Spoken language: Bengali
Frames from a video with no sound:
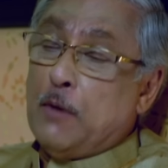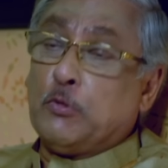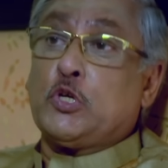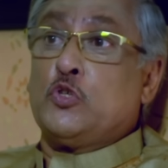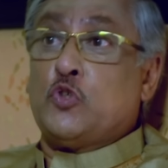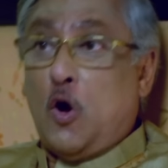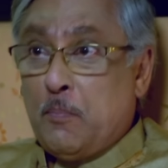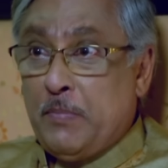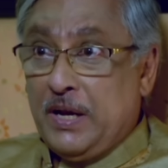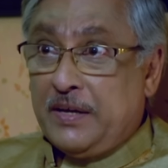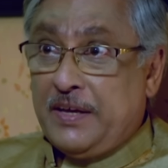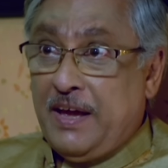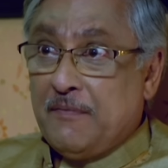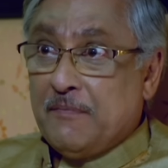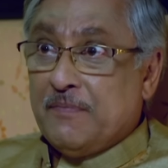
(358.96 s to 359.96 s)
তারপরে চাকরি
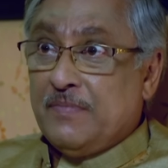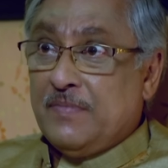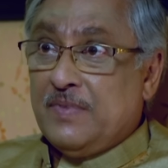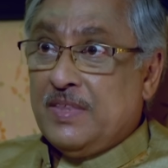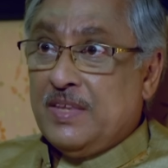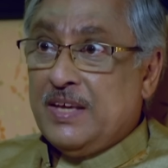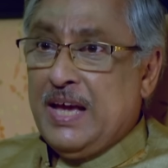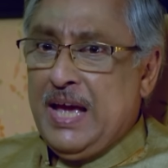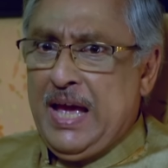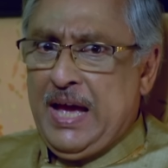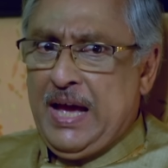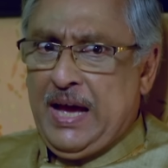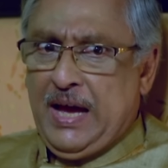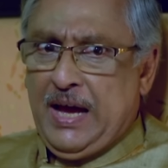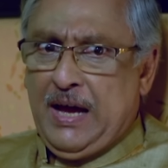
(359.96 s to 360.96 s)
পেয়ে গেছে
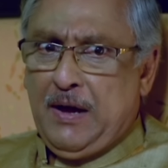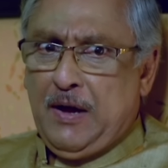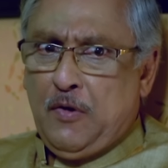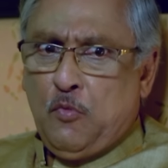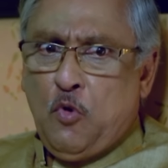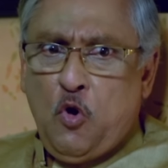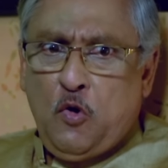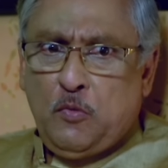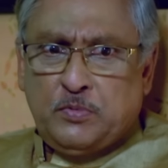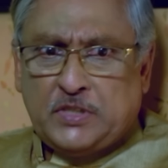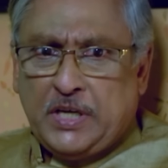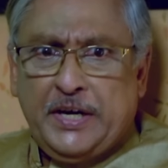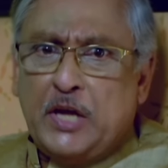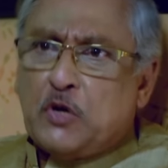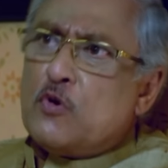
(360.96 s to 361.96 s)
হ্যাঁ ওরা
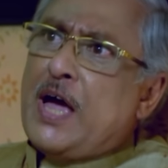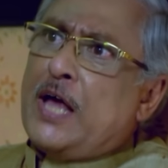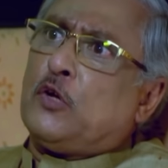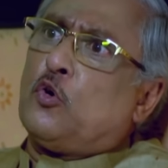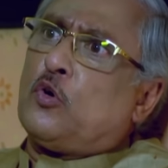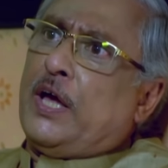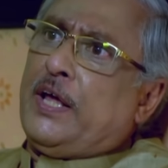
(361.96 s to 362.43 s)
রবিবার আসবে